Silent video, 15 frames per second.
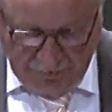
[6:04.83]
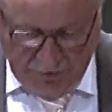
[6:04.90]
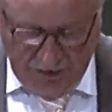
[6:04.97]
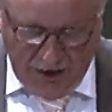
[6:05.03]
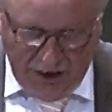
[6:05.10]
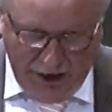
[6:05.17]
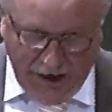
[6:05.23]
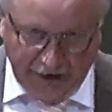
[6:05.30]

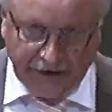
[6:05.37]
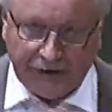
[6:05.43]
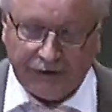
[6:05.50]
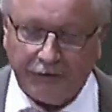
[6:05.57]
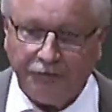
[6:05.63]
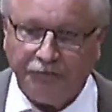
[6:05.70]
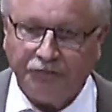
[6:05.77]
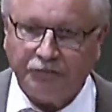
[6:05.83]
Leider
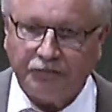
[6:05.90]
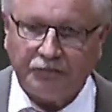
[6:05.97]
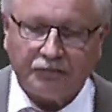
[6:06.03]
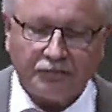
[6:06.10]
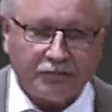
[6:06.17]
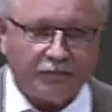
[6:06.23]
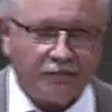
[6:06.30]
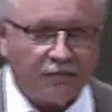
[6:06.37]

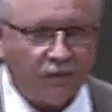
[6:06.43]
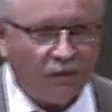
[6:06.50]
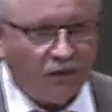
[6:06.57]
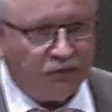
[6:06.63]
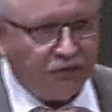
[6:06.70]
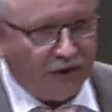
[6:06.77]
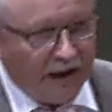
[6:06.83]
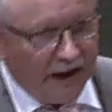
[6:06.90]

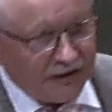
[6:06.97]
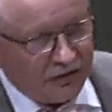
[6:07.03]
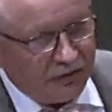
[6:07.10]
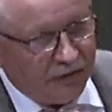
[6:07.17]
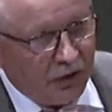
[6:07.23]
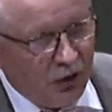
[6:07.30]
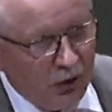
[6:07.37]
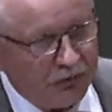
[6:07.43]
vergessen
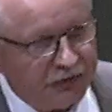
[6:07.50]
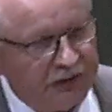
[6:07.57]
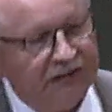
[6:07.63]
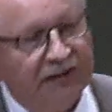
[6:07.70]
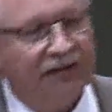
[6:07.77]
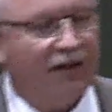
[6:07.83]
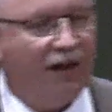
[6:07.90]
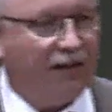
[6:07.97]
wir oft
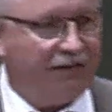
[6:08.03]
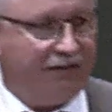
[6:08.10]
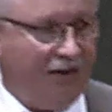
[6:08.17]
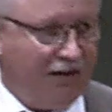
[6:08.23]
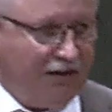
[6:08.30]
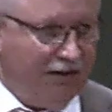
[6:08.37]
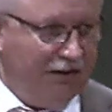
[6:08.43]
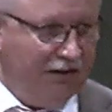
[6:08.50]
diese
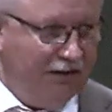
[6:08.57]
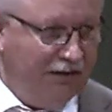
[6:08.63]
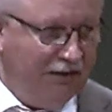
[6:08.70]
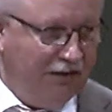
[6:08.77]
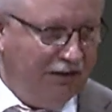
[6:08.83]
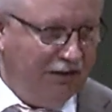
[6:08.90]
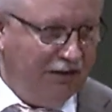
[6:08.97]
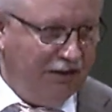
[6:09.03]
Tatsache.
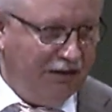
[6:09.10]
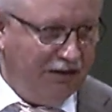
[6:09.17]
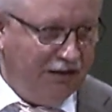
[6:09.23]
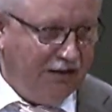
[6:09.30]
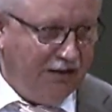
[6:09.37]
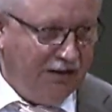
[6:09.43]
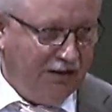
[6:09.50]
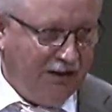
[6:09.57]

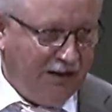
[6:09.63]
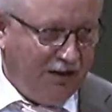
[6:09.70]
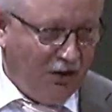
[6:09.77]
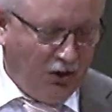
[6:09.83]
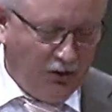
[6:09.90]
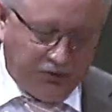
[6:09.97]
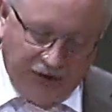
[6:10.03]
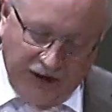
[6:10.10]

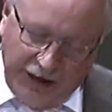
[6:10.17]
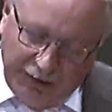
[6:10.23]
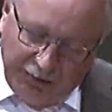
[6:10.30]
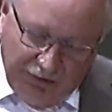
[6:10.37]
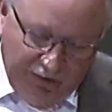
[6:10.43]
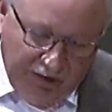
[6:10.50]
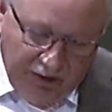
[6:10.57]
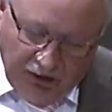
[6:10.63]
Oft
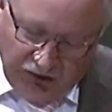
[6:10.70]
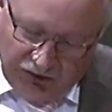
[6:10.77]
leben wir noch